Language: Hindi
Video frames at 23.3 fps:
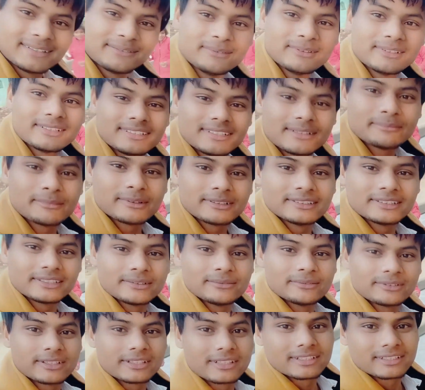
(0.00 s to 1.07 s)
दिलवीर ये मंजन
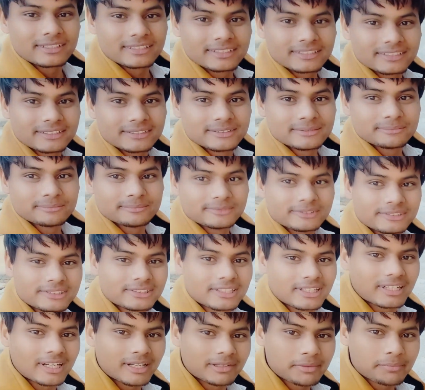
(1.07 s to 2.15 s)
भी कर रही है
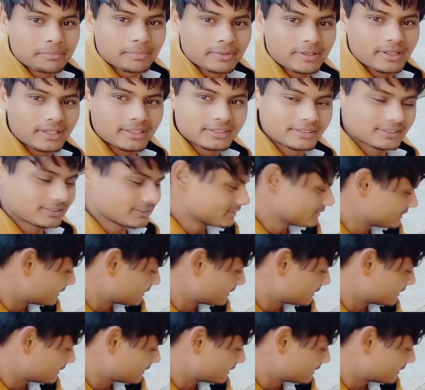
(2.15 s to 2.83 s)
इसका नाम है प्राची